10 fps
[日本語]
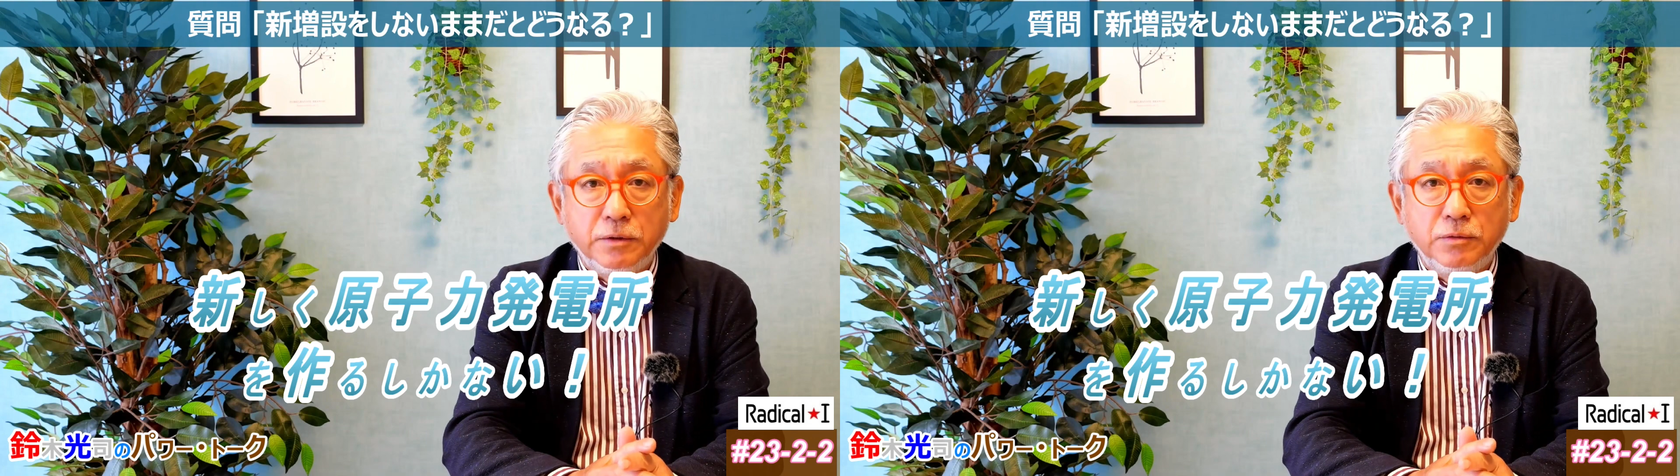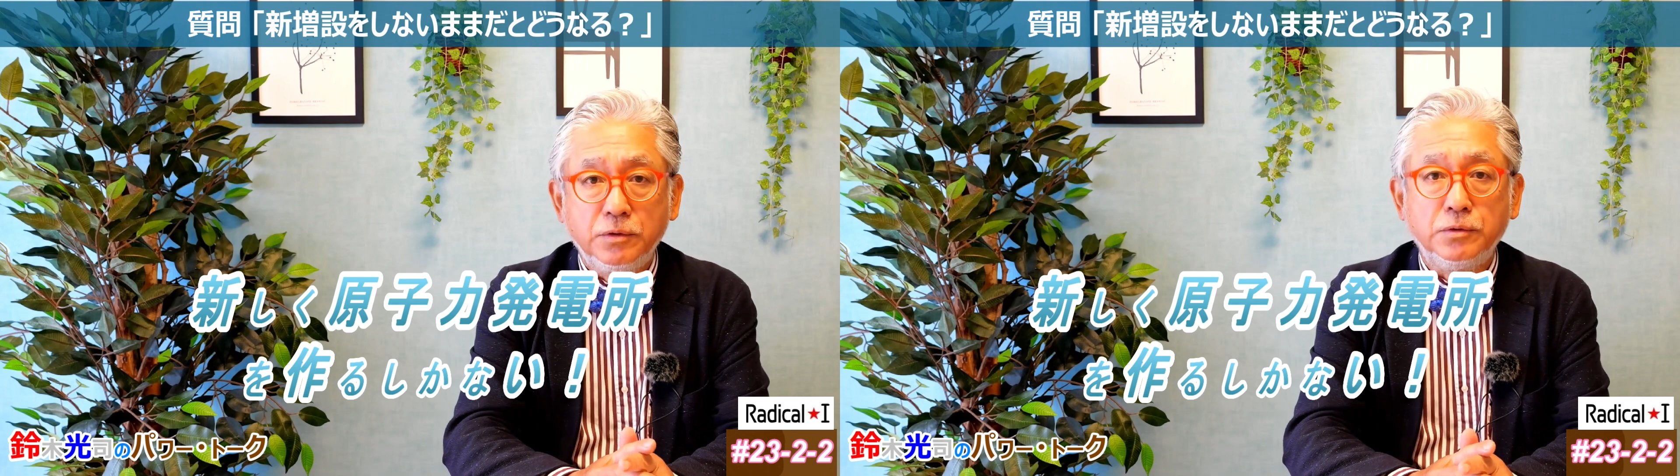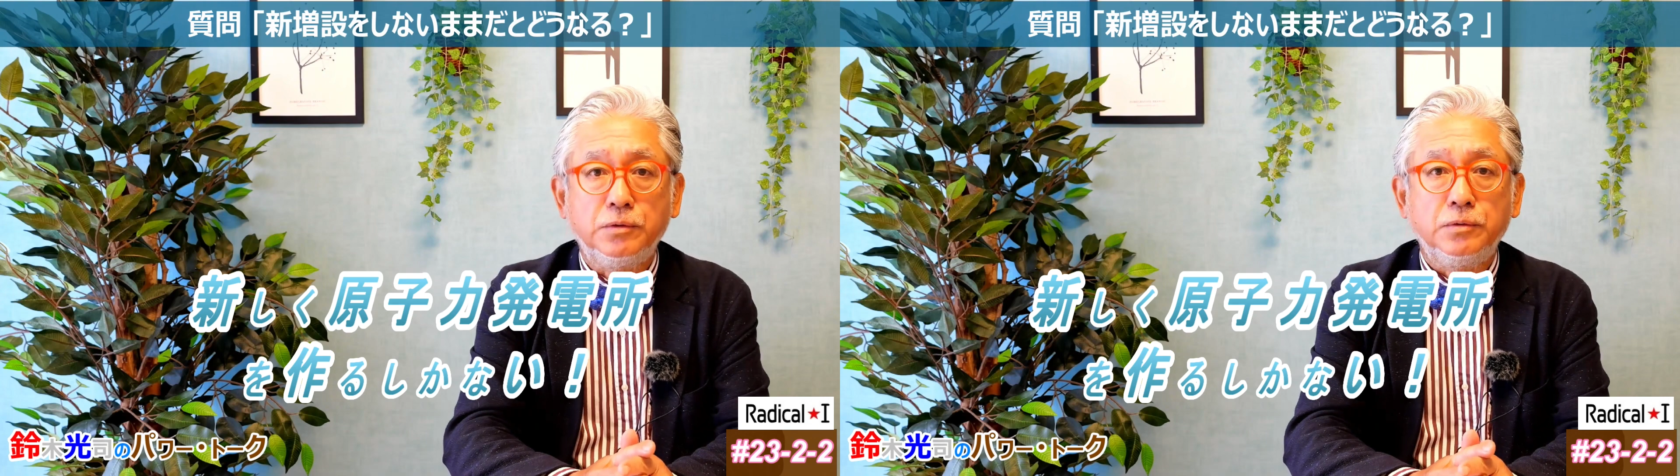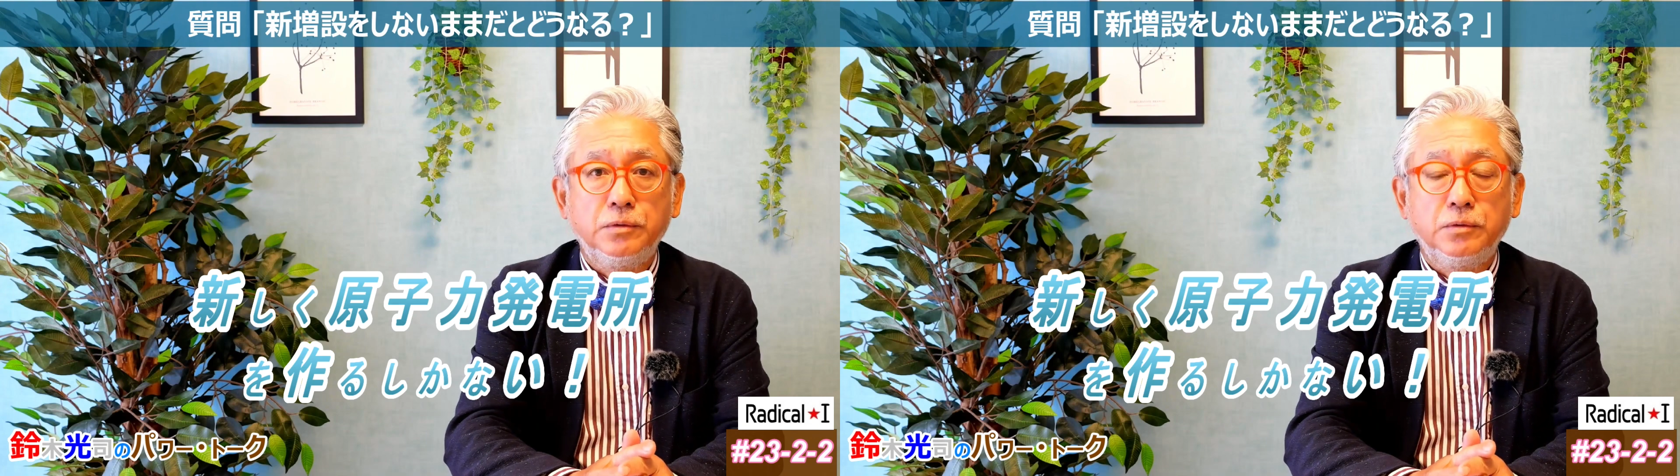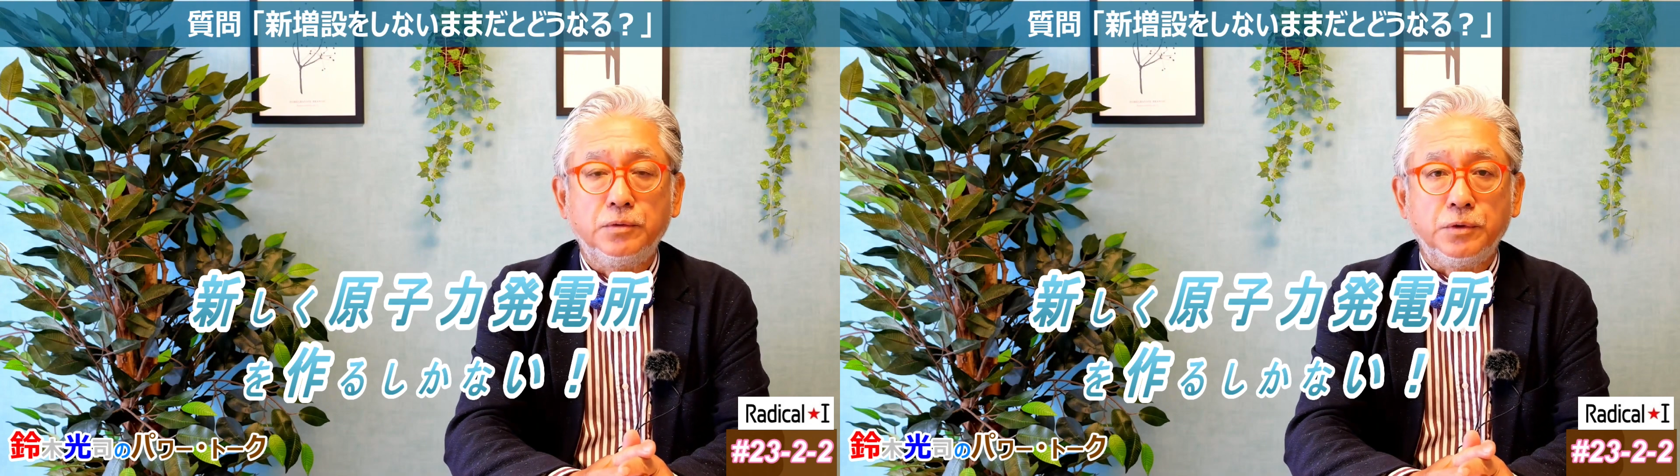という
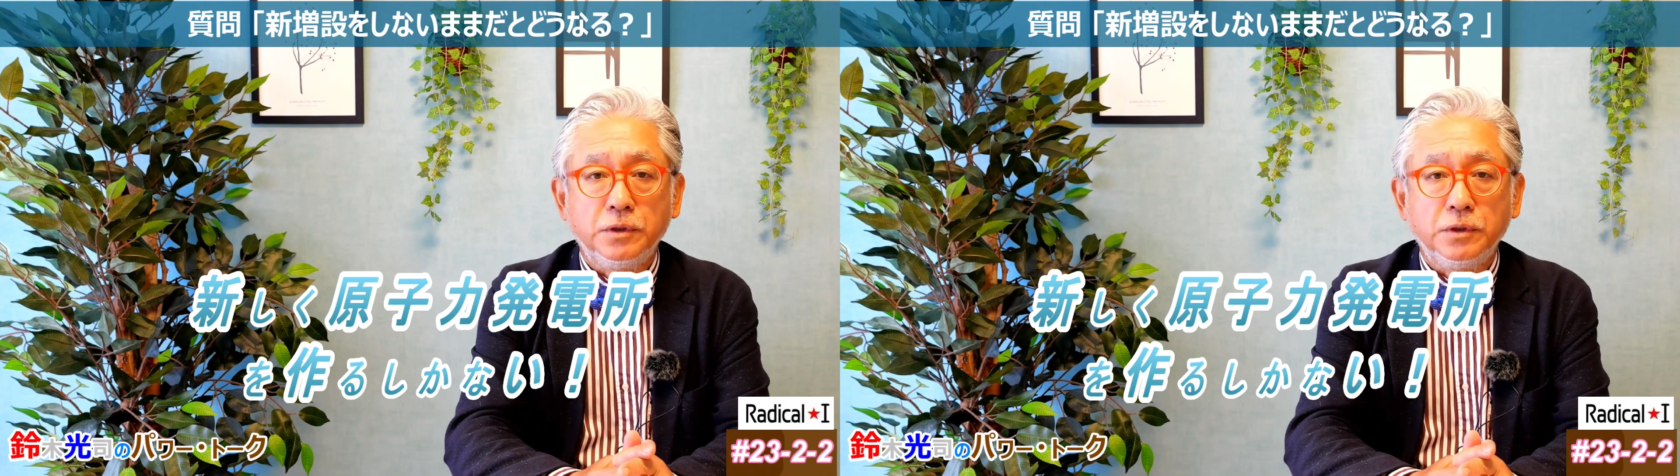こと